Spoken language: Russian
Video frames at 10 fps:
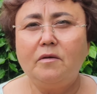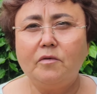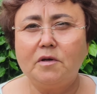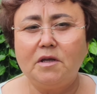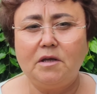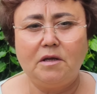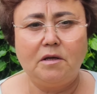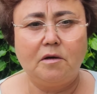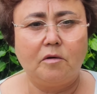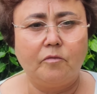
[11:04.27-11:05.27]
И,
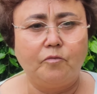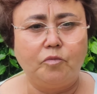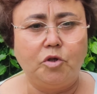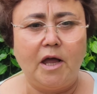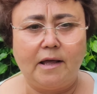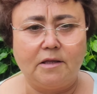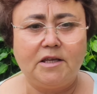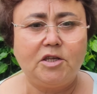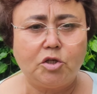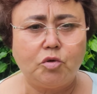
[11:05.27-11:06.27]
и
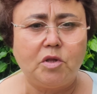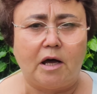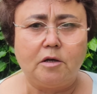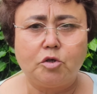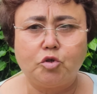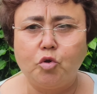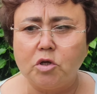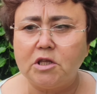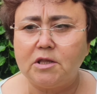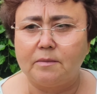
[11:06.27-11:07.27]
Дэн, иди сюда.
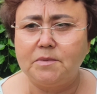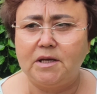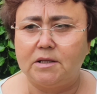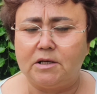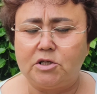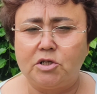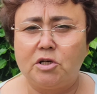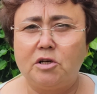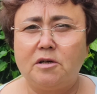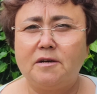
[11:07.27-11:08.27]
Что ты там делаешь?